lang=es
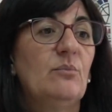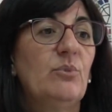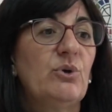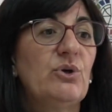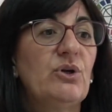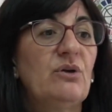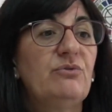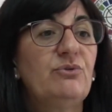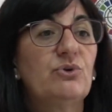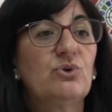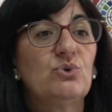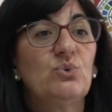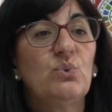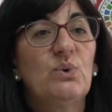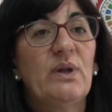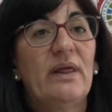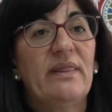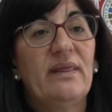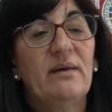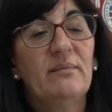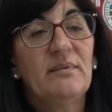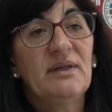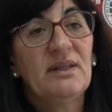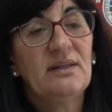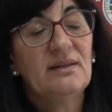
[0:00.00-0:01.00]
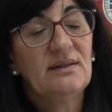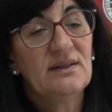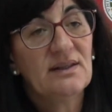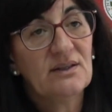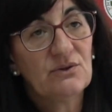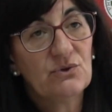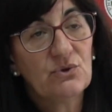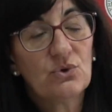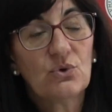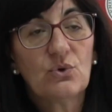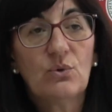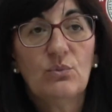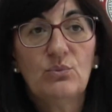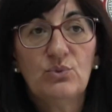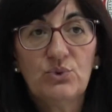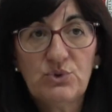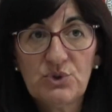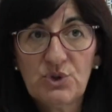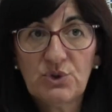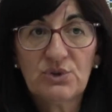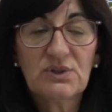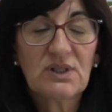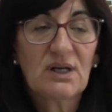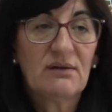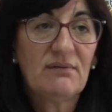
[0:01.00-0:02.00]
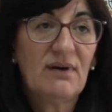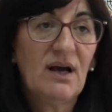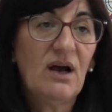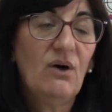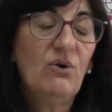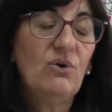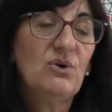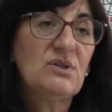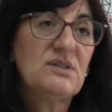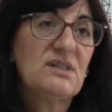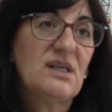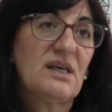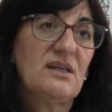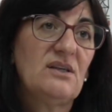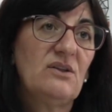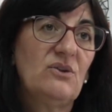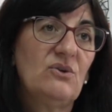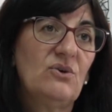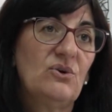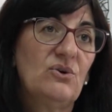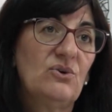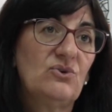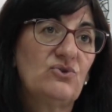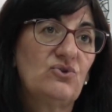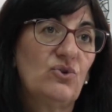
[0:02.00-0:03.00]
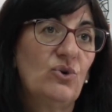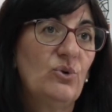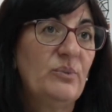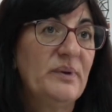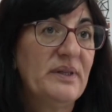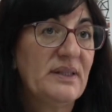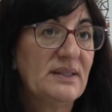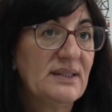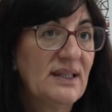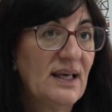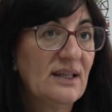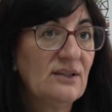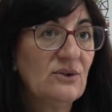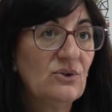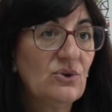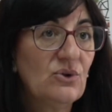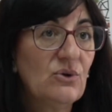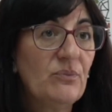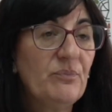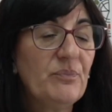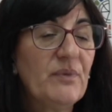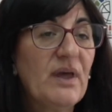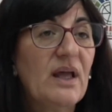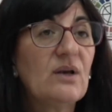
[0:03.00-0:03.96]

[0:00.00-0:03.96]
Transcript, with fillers: Bueno, afortunadamente esto con mucho trabajo se ha ido solventando.